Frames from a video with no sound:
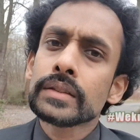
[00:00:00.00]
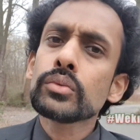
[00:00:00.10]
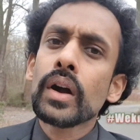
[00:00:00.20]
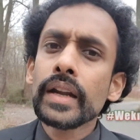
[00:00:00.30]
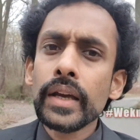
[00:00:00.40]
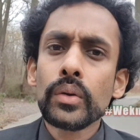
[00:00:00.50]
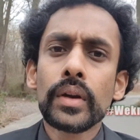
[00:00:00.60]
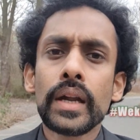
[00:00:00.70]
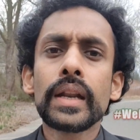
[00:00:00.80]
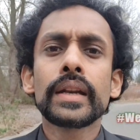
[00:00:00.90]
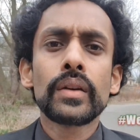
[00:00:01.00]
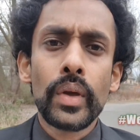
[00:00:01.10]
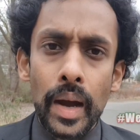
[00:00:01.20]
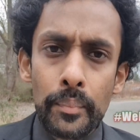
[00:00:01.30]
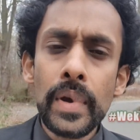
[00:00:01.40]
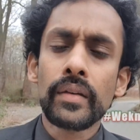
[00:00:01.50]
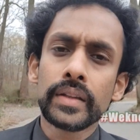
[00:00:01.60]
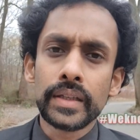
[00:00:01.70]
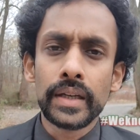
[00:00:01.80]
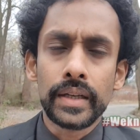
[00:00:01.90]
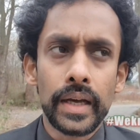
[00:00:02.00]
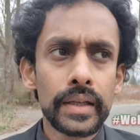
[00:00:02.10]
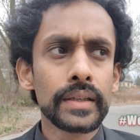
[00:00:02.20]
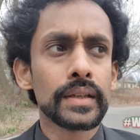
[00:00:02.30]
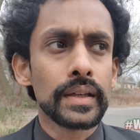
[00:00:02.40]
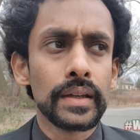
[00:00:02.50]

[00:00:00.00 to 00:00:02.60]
ஸோ அன்றைக்கு ஒரு நாள் என்னுடைய அம்மா வந்து கேட்டார்